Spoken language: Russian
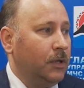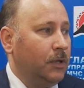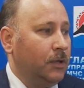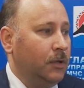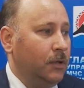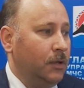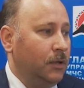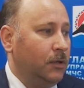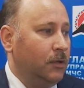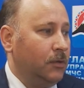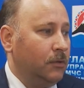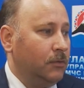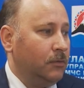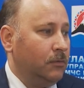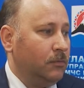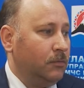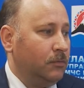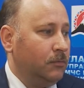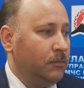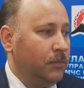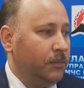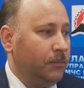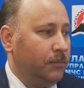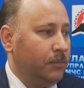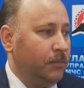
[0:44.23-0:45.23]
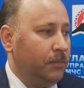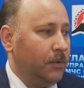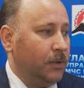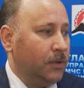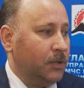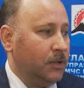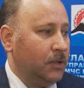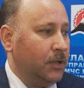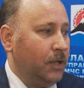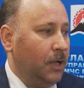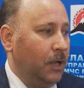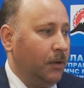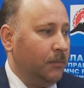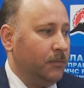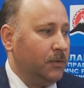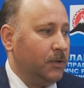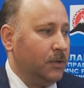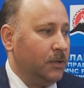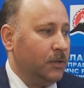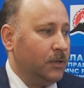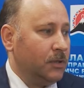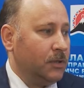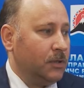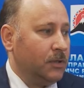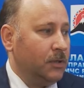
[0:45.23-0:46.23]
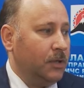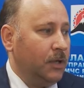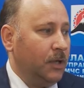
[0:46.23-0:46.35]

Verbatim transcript: И ну, мы ожидаем через